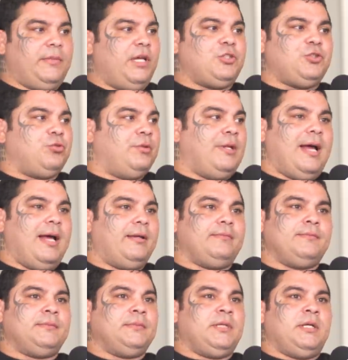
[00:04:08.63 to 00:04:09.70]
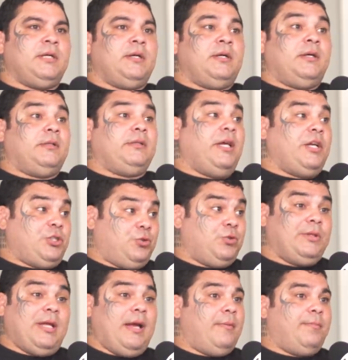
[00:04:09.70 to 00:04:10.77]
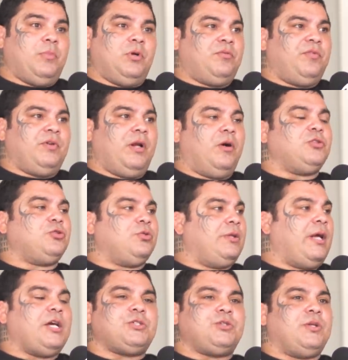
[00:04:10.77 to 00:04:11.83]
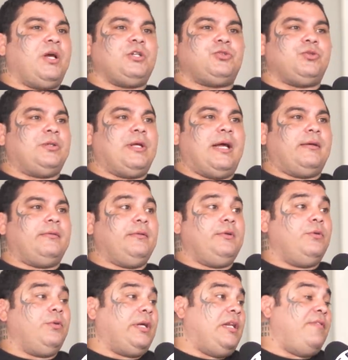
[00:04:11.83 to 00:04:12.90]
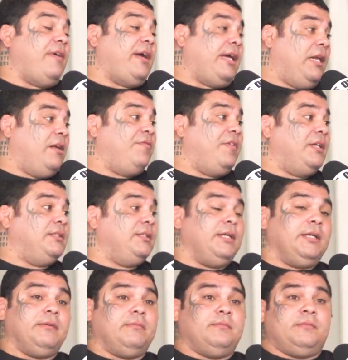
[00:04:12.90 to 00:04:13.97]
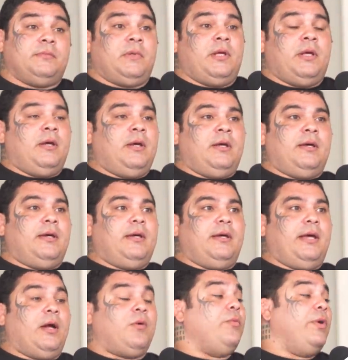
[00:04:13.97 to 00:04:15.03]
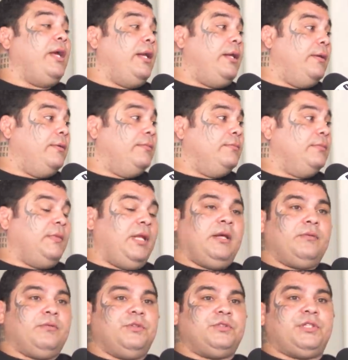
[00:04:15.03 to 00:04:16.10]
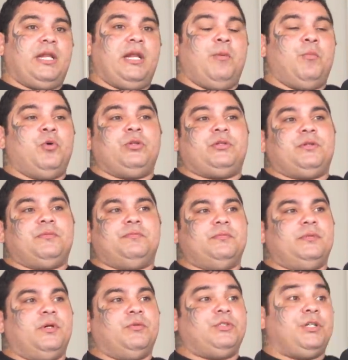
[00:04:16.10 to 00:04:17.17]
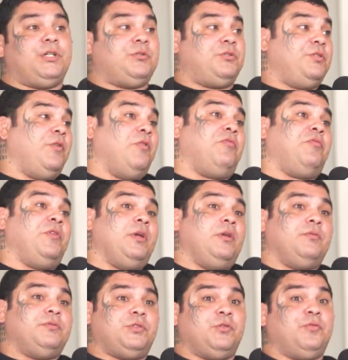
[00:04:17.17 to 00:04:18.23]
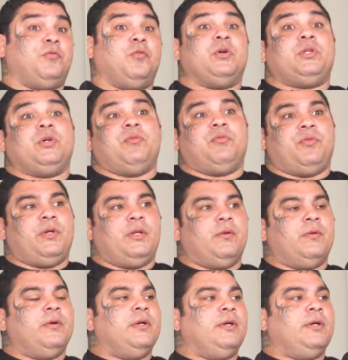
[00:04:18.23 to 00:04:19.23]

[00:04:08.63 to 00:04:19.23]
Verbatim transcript: tem que estudar. Tem que estudar, ponto final. Estudar, estudar, estudar. E o que ele vai querer fazer é com ele, né? Gostaria muito que, né, o dia que tiver um filho, se eu for ter um filho,